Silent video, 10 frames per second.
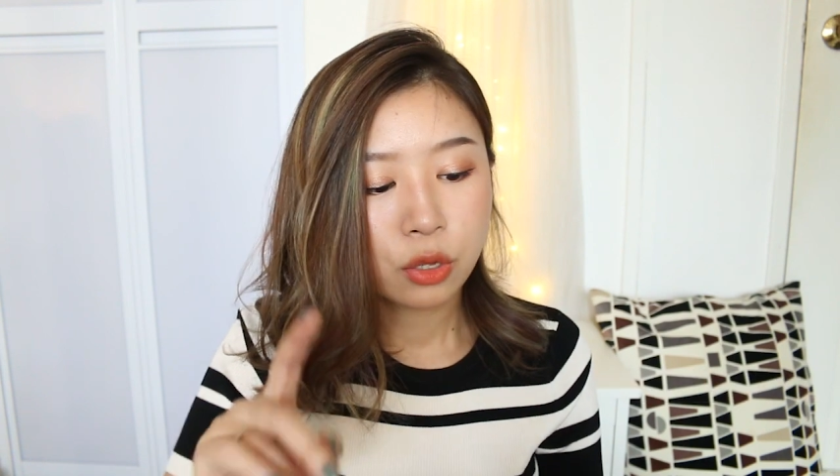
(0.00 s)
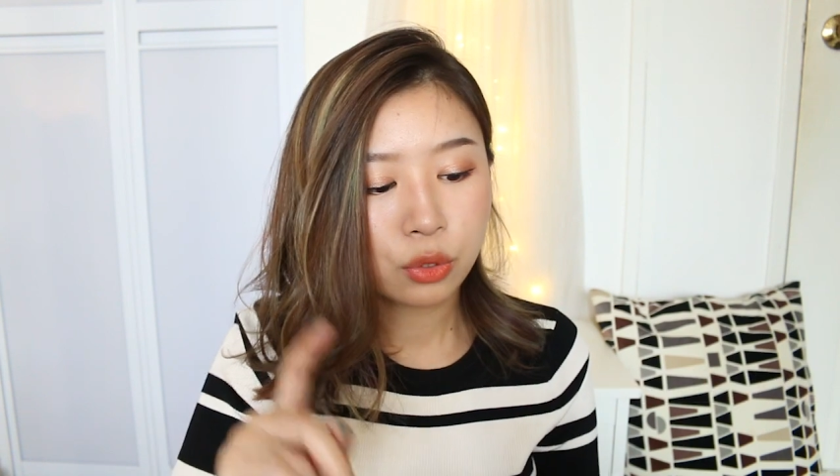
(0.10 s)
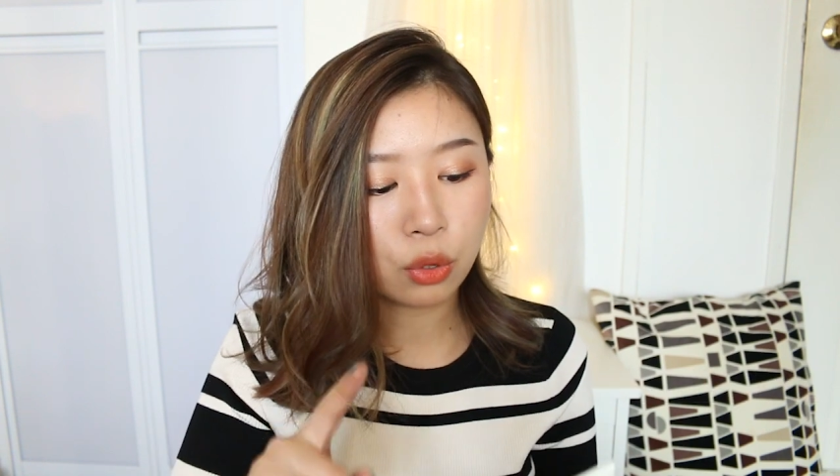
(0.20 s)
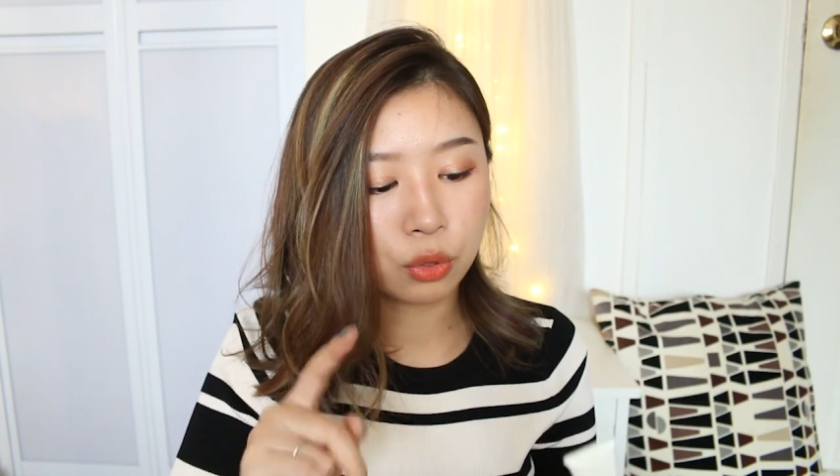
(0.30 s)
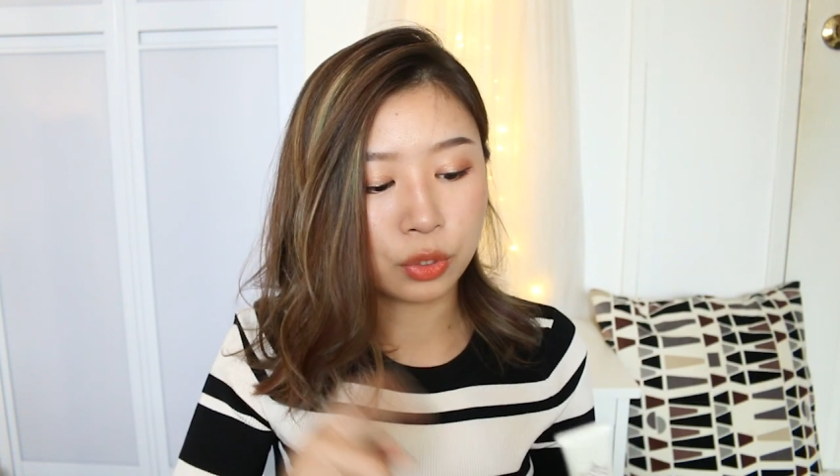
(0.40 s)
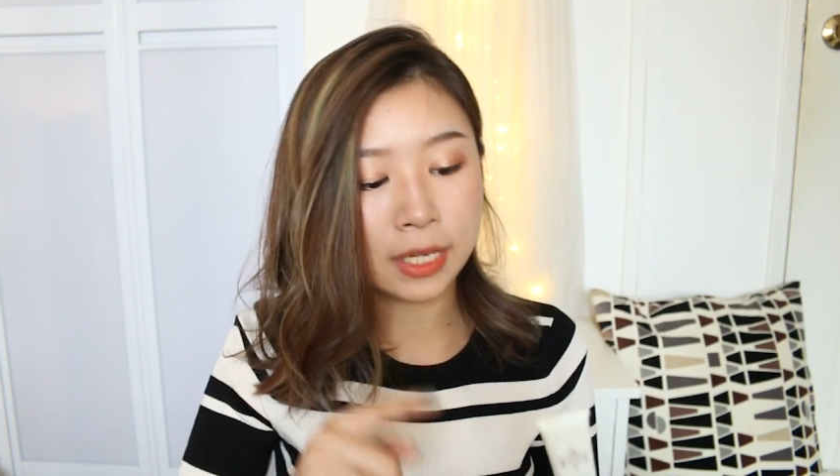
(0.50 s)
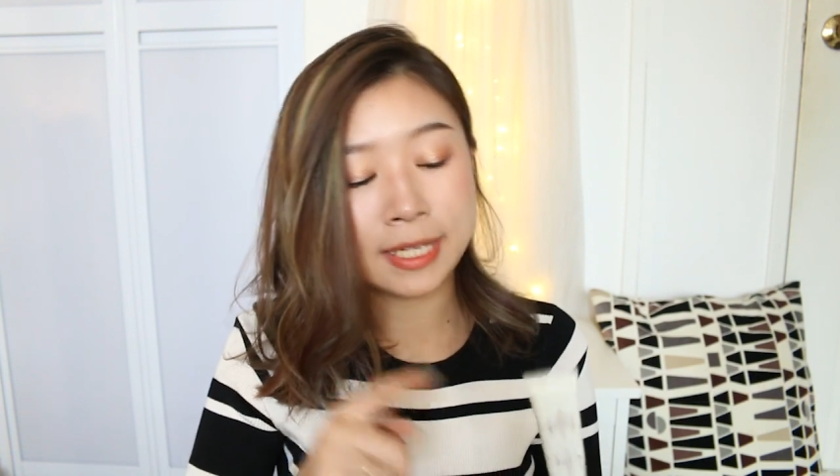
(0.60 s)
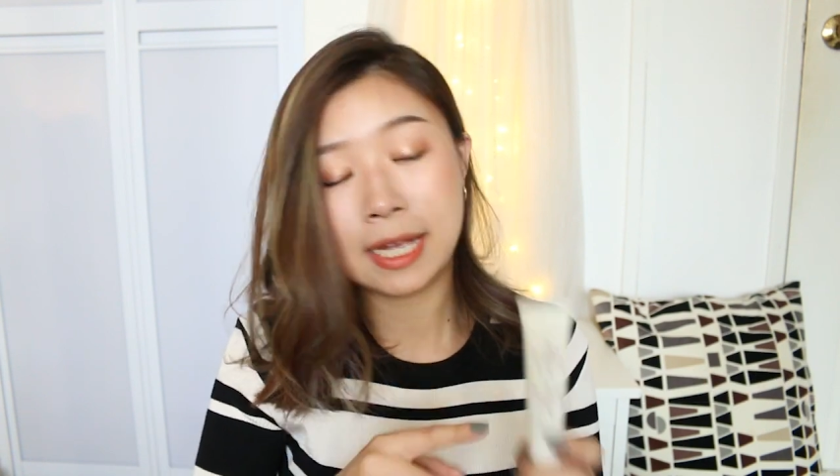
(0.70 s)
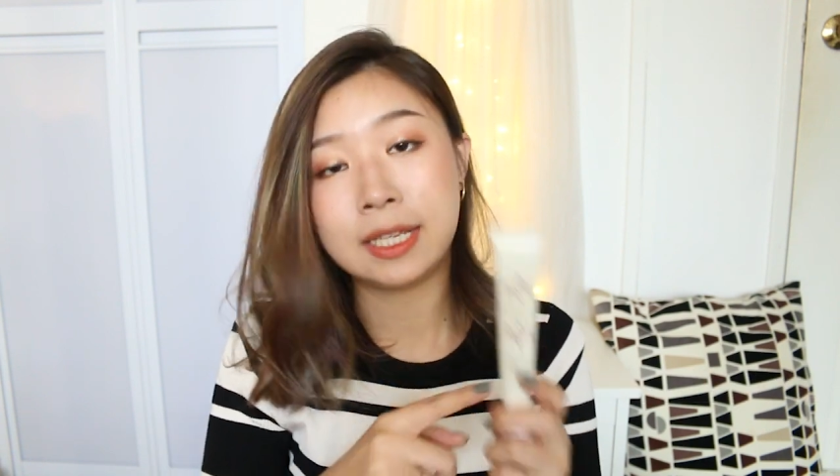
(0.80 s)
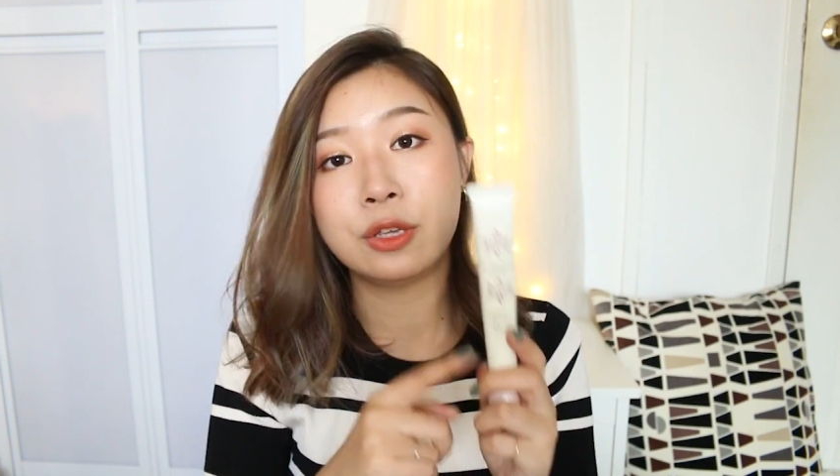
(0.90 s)
所以我觉得在
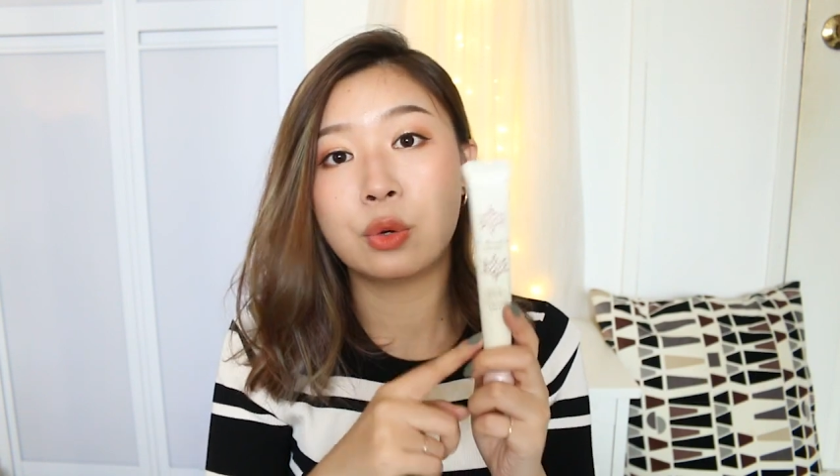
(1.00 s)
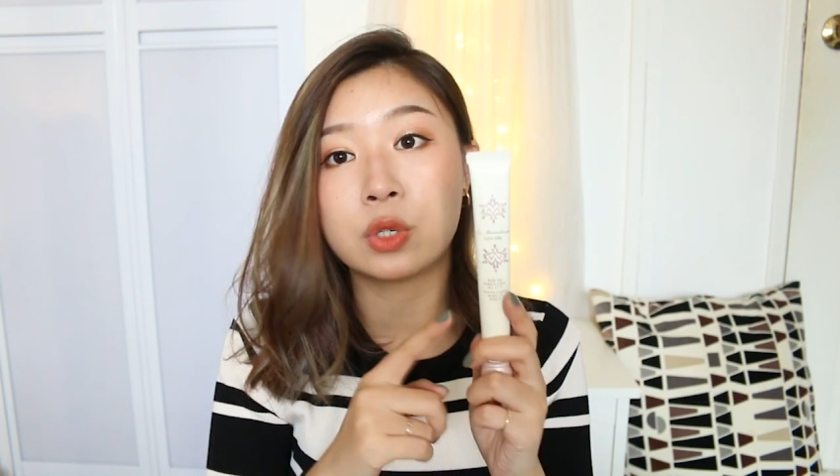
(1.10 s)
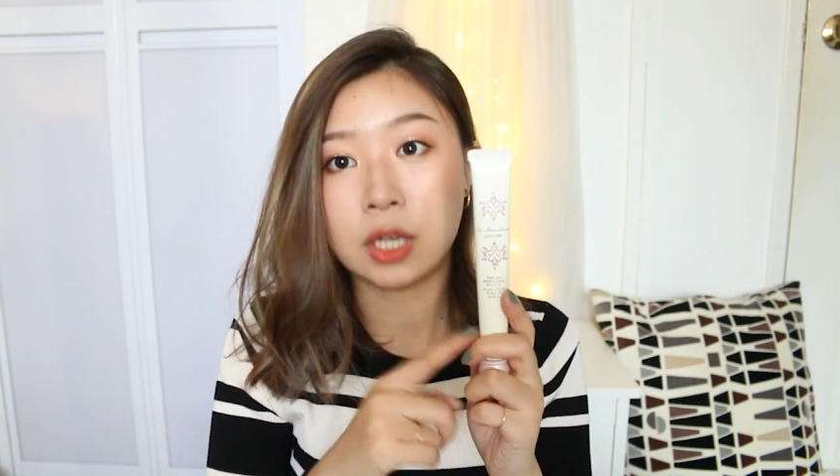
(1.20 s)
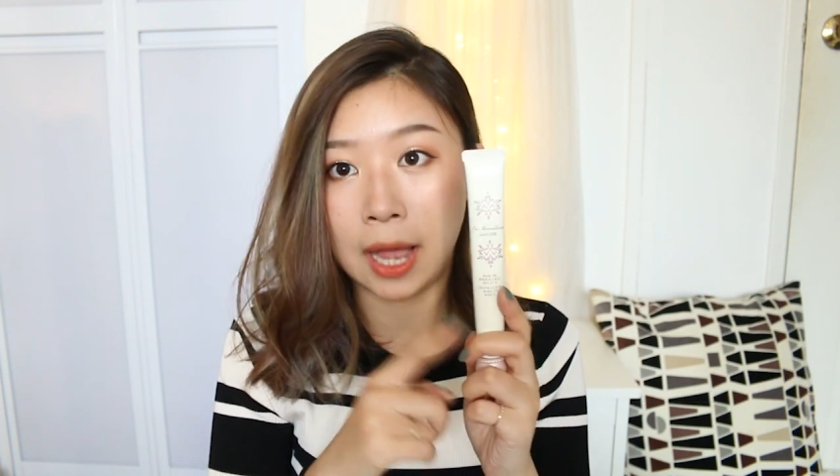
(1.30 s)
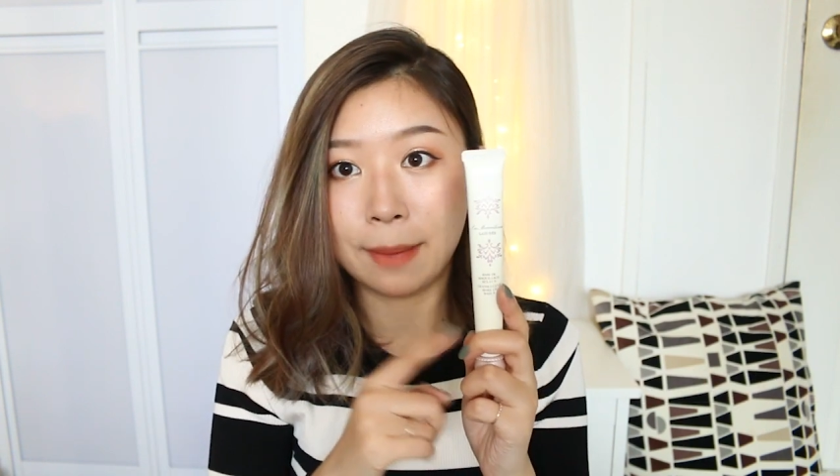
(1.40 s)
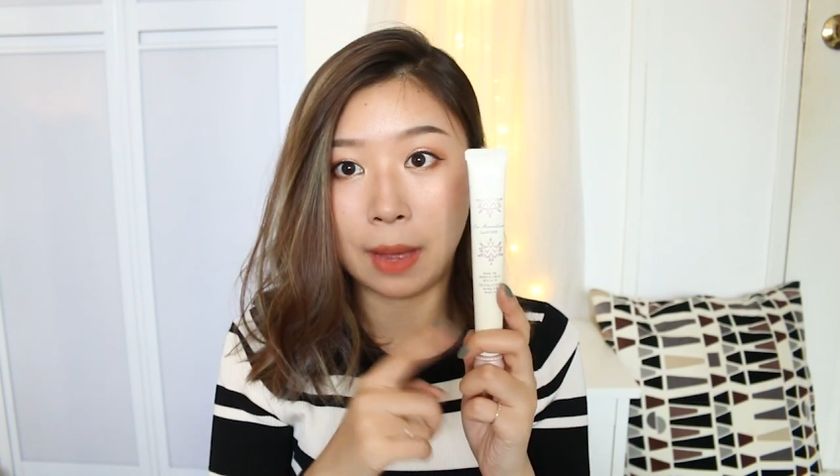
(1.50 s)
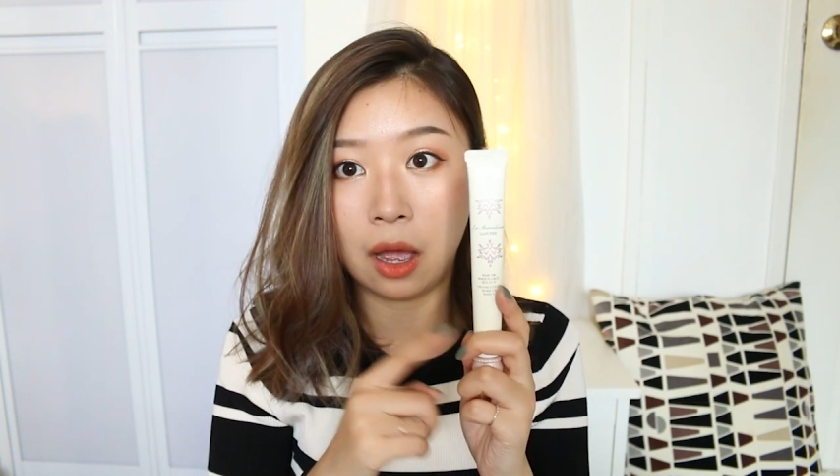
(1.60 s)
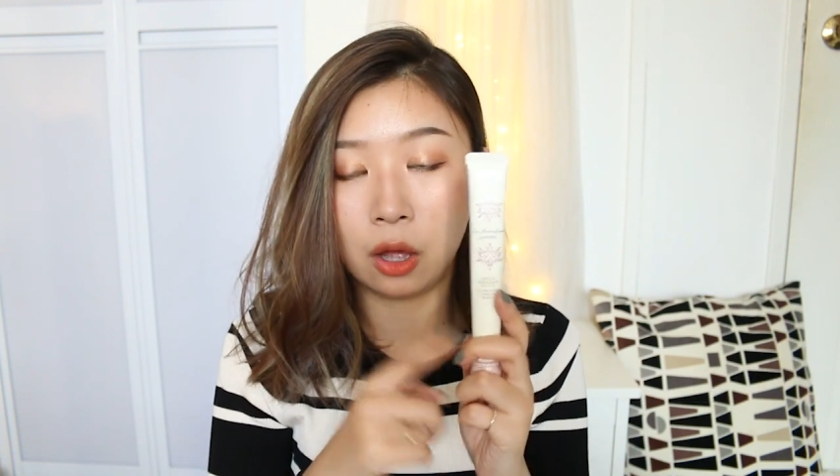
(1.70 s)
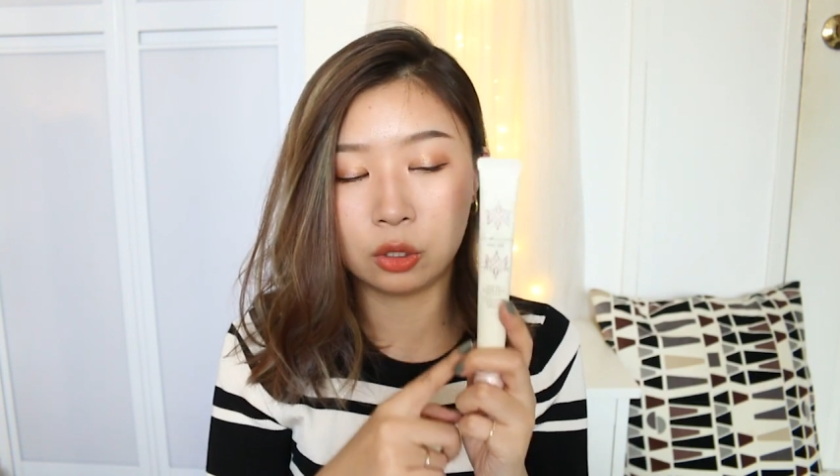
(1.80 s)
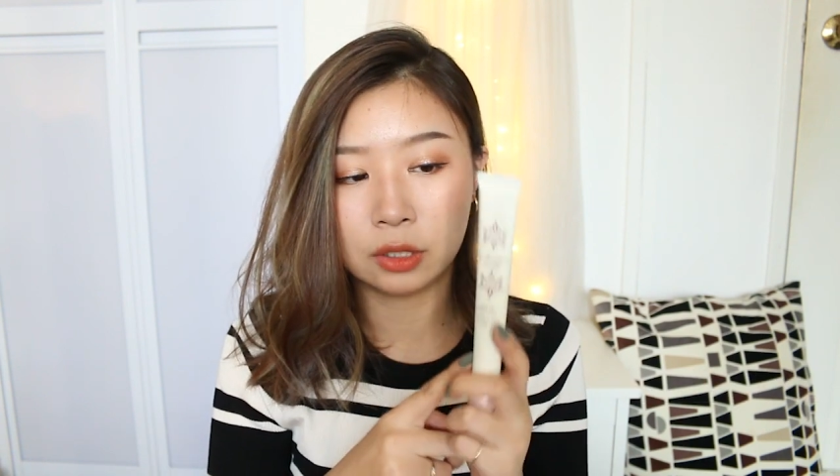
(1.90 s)
夏天用这个还
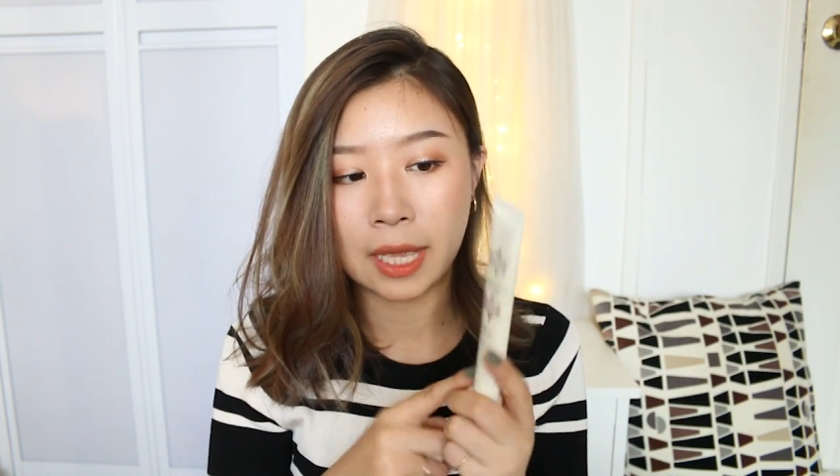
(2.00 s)
蛮好的。